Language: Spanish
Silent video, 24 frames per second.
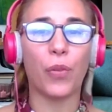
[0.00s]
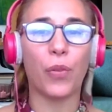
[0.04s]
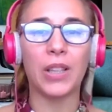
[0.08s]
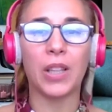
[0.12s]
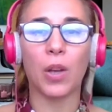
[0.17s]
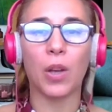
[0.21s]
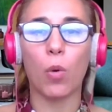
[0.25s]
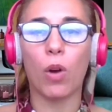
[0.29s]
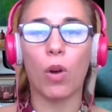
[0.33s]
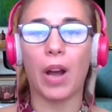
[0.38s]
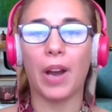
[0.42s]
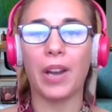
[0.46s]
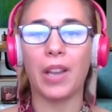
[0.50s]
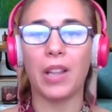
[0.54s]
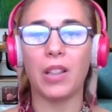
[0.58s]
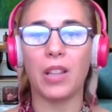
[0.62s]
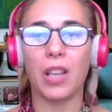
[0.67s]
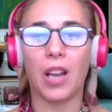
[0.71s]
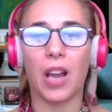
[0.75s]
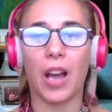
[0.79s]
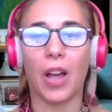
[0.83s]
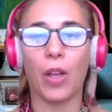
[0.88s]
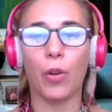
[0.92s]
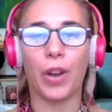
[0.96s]
hace falta buscar
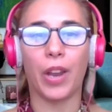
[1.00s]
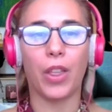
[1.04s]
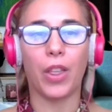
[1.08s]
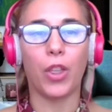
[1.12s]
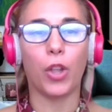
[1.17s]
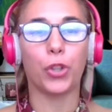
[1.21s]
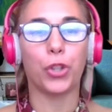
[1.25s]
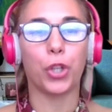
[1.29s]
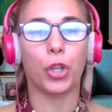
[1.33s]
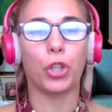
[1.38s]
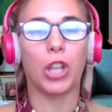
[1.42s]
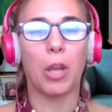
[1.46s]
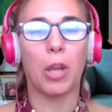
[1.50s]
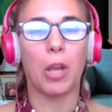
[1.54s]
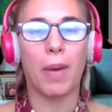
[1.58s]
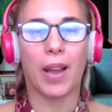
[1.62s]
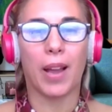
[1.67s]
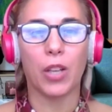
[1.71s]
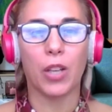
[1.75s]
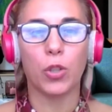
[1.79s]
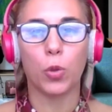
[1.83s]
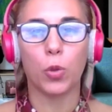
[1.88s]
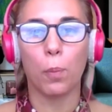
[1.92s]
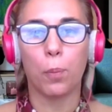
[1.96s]
indicadores de otro
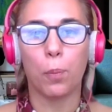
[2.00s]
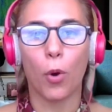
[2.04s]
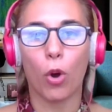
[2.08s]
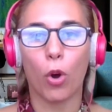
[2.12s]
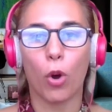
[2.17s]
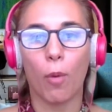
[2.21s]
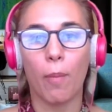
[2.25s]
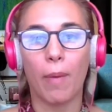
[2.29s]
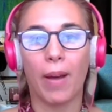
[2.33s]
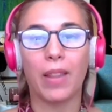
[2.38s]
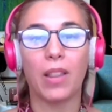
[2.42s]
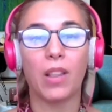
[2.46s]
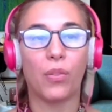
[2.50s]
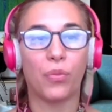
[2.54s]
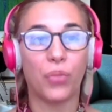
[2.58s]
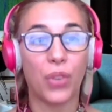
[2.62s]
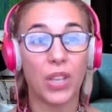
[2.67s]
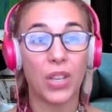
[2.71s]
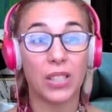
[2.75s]
tema que es un poco más